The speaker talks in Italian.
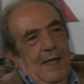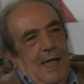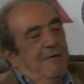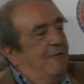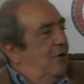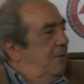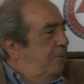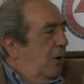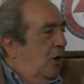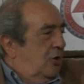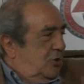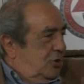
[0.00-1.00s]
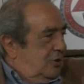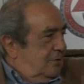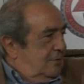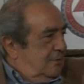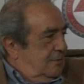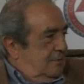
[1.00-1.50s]
Avevo il Porsche,
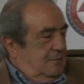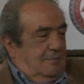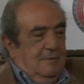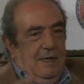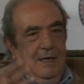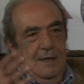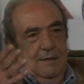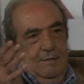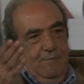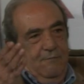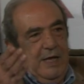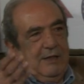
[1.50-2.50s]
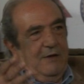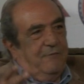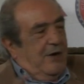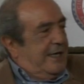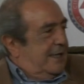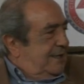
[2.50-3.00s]
vado a
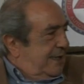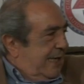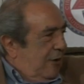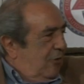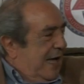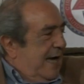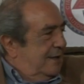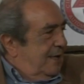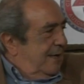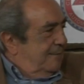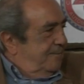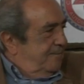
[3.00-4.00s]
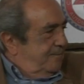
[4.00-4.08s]
fare Eulada,